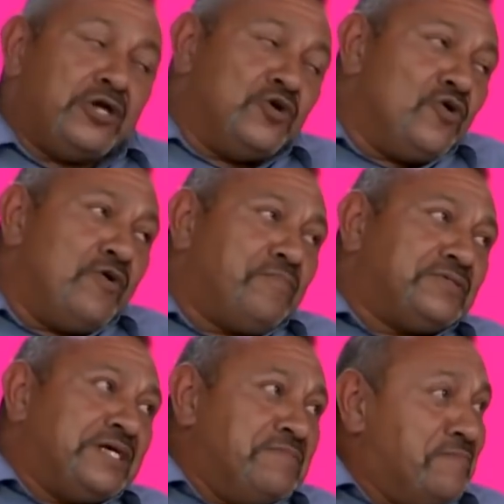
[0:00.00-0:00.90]
Yo,
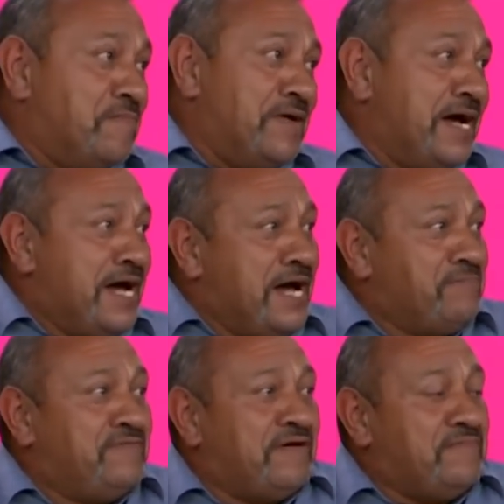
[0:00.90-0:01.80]
pues a mi mamá, a
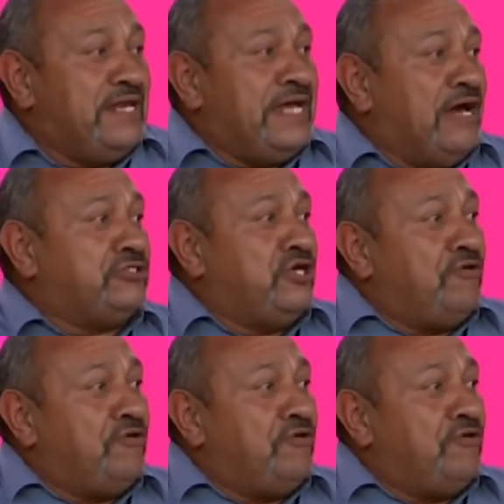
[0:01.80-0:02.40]
mi familia. O sea,